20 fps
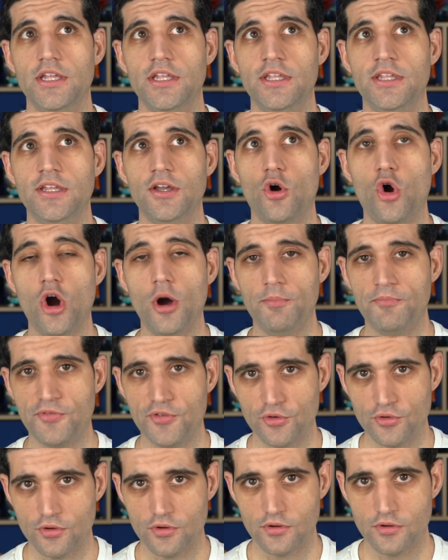E
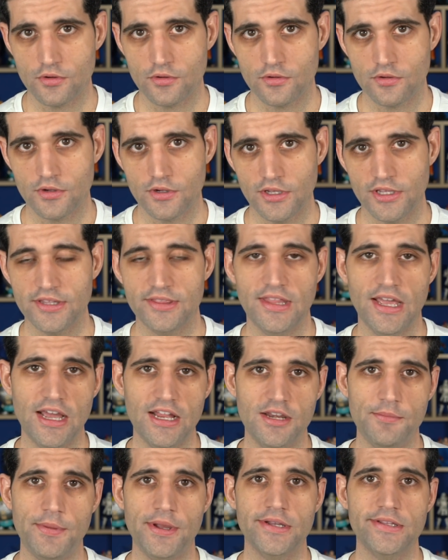óbvio que
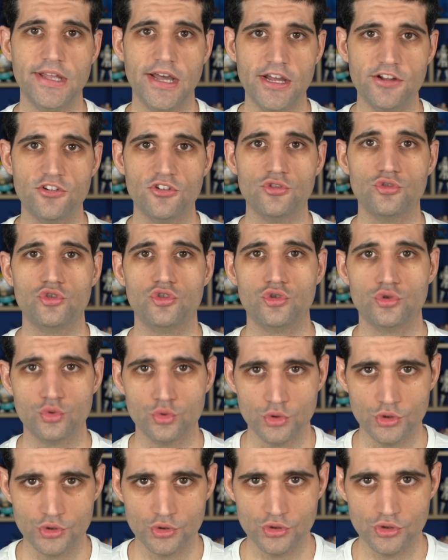dar liberdade aos
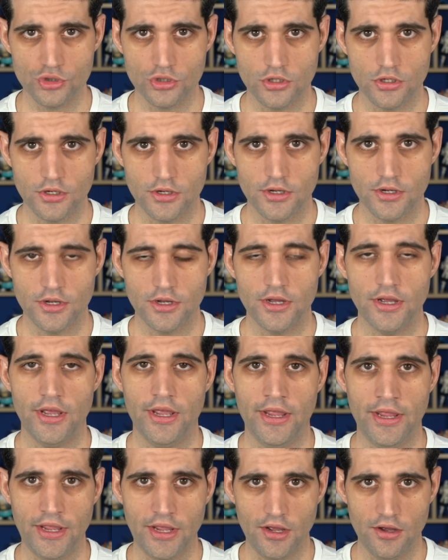estúdios
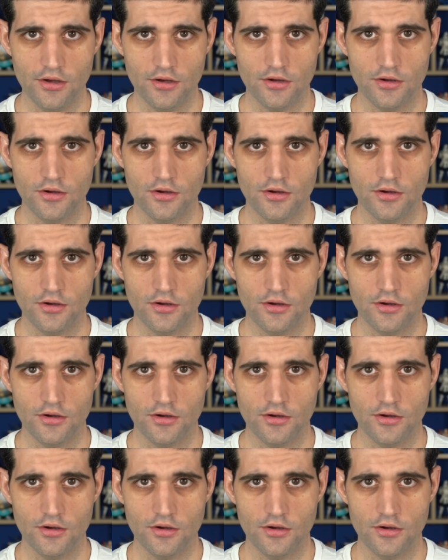é